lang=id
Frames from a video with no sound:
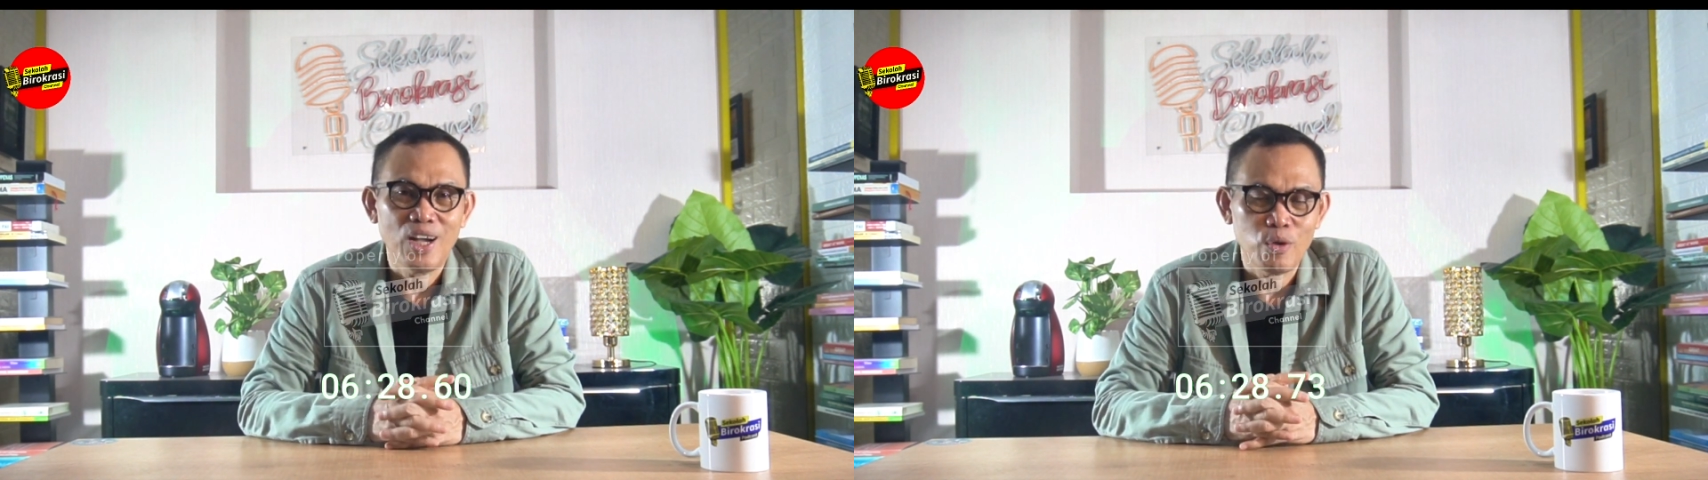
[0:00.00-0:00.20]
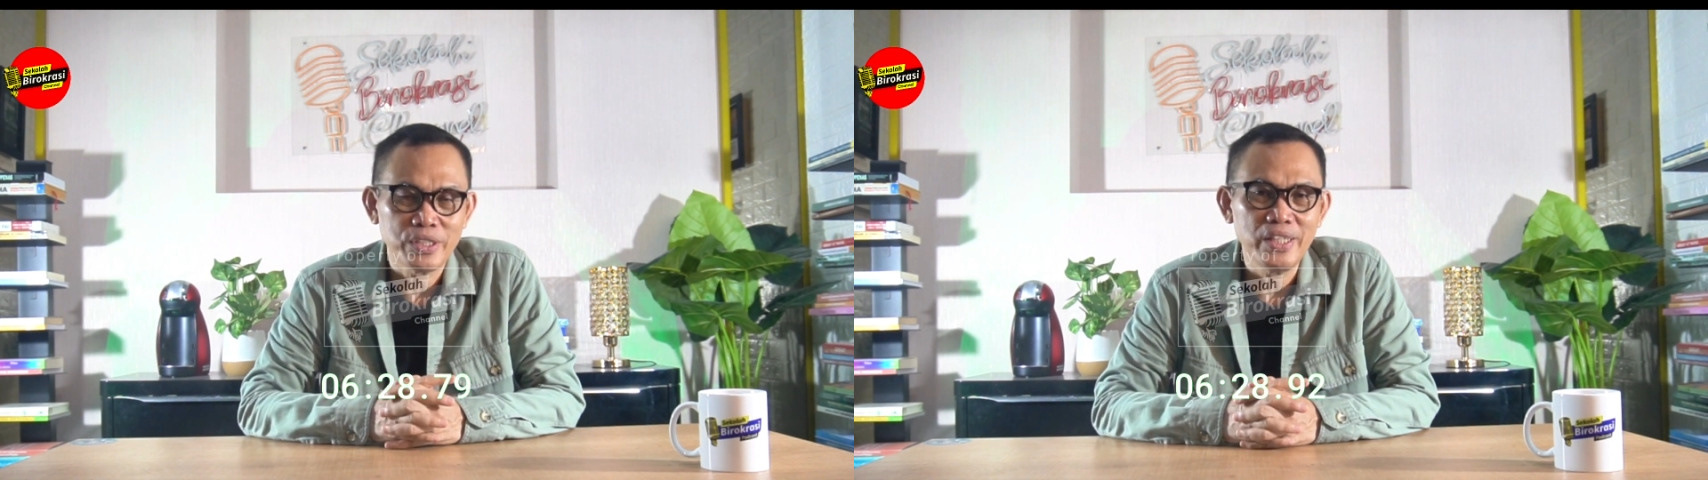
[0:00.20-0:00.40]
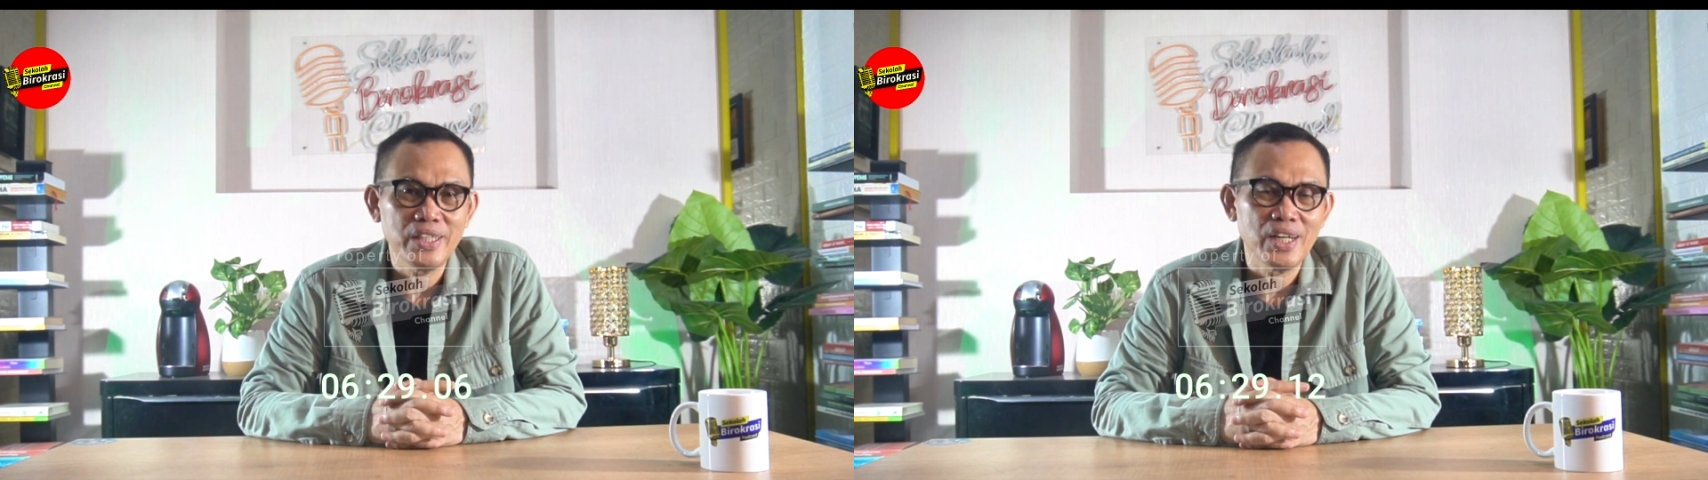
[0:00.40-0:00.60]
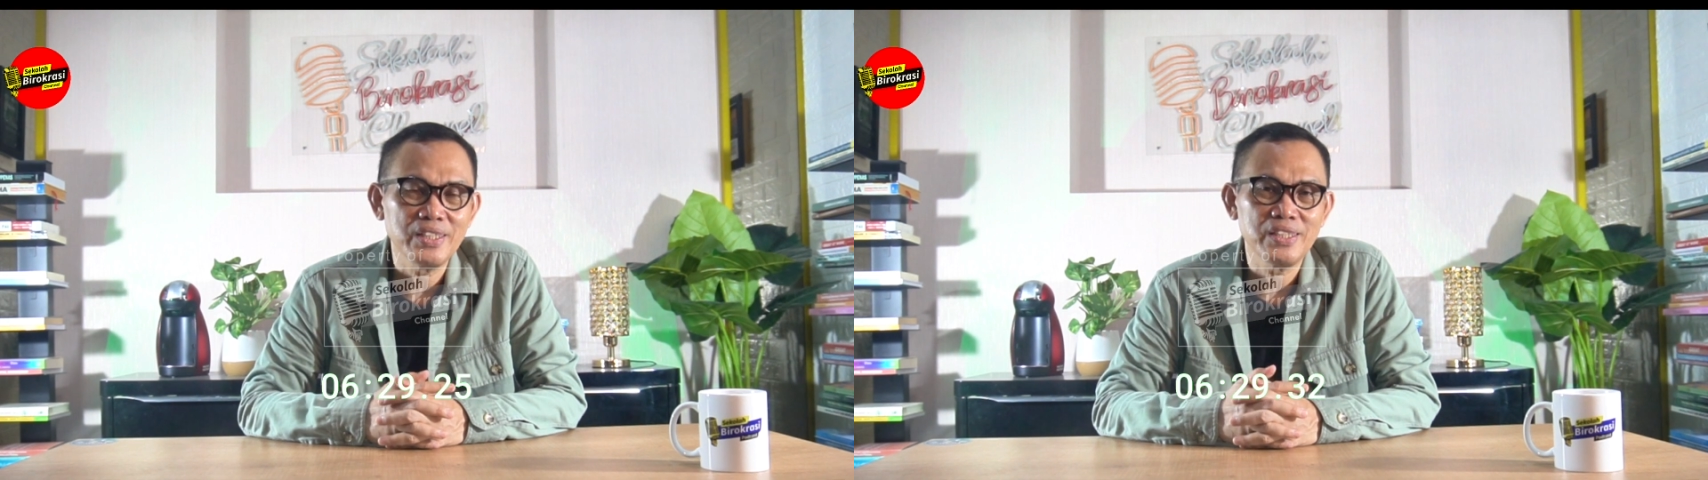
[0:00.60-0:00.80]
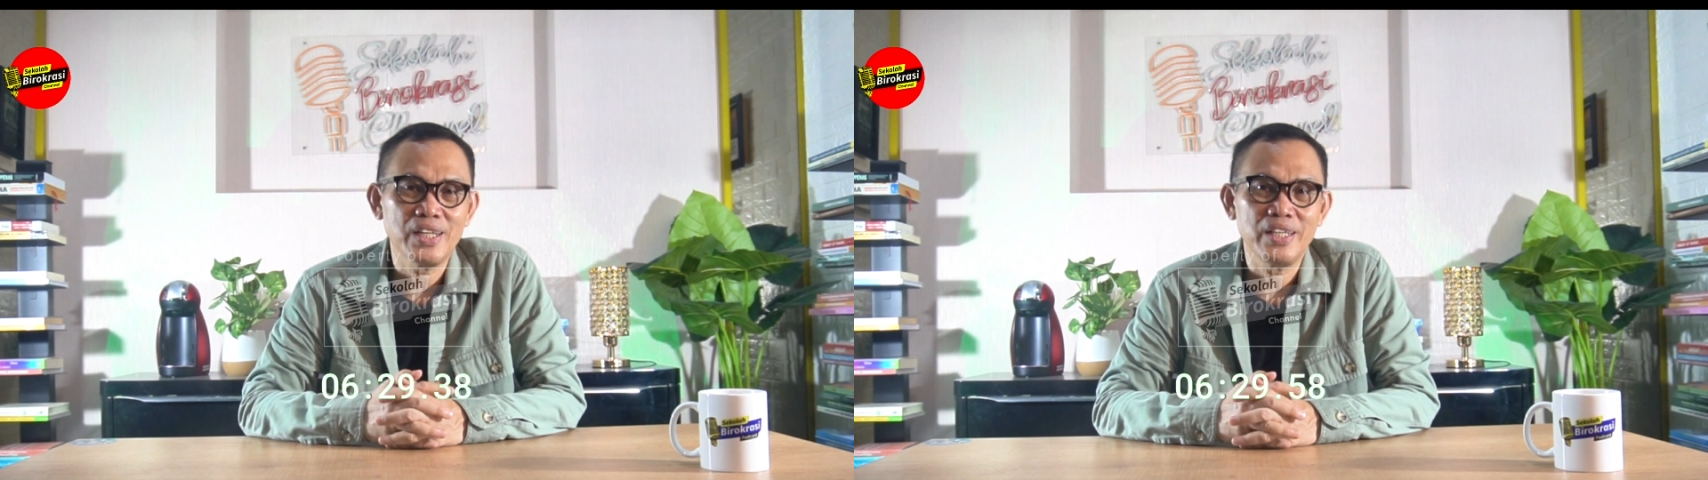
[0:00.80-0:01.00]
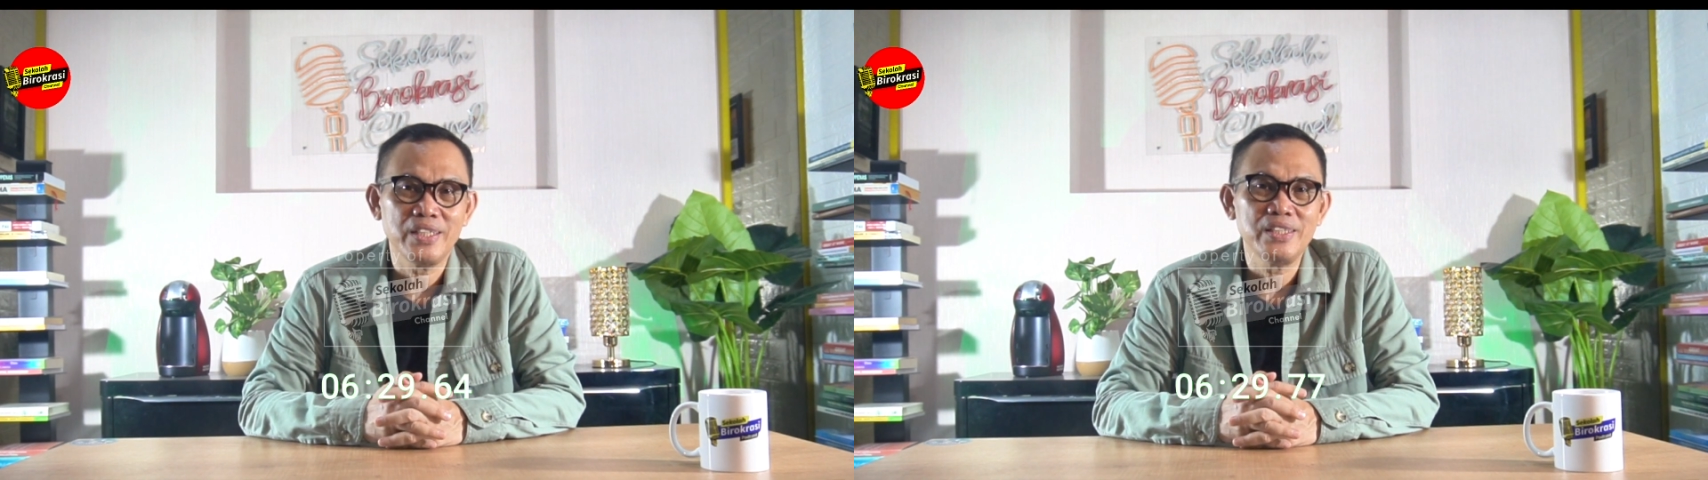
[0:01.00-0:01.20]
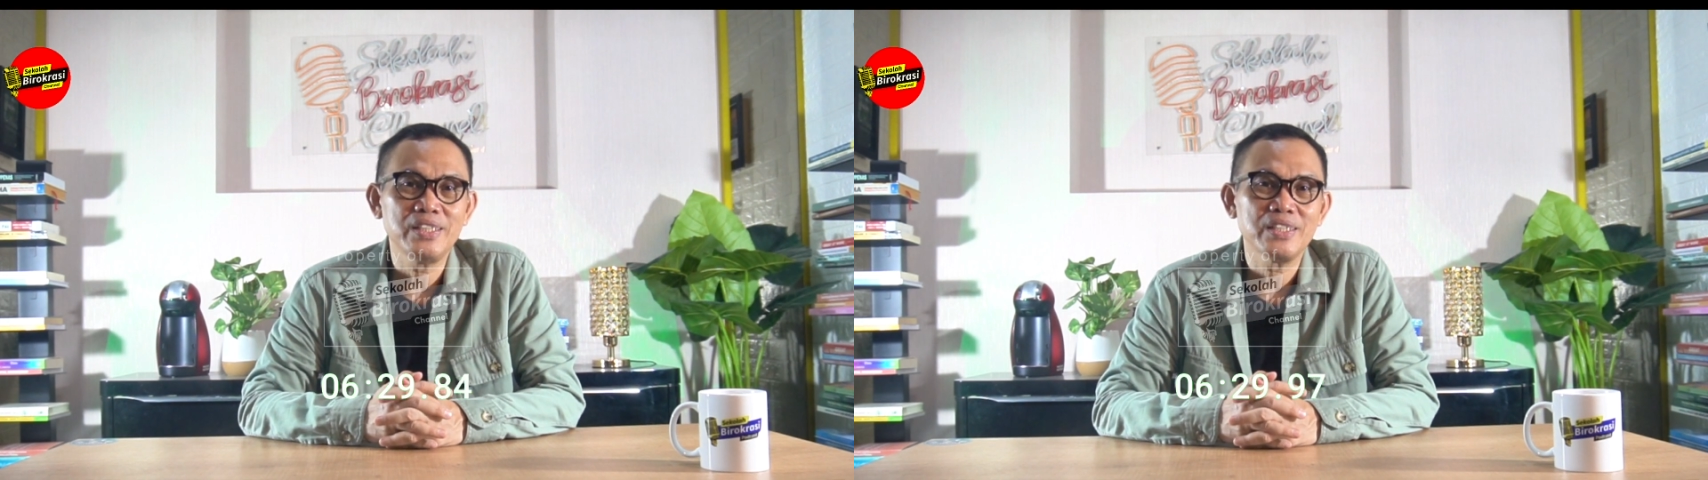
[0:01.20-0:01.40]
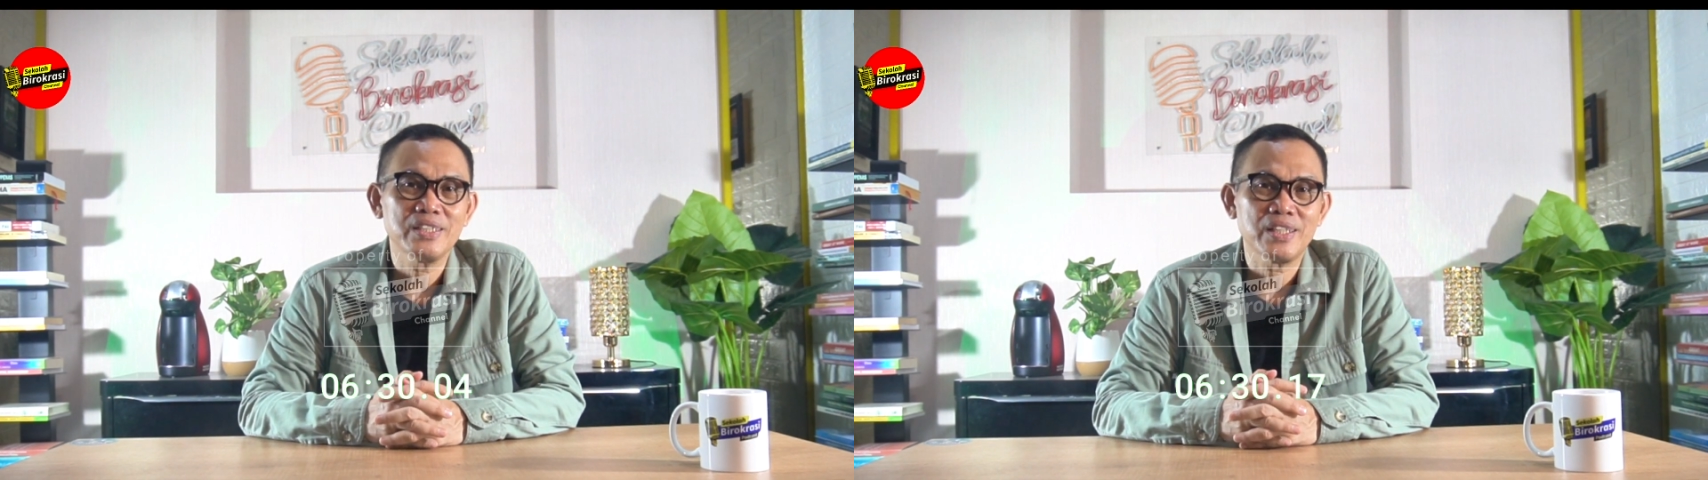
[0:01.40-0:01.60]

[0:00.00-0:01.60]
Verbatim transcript: khawatirkan jika ini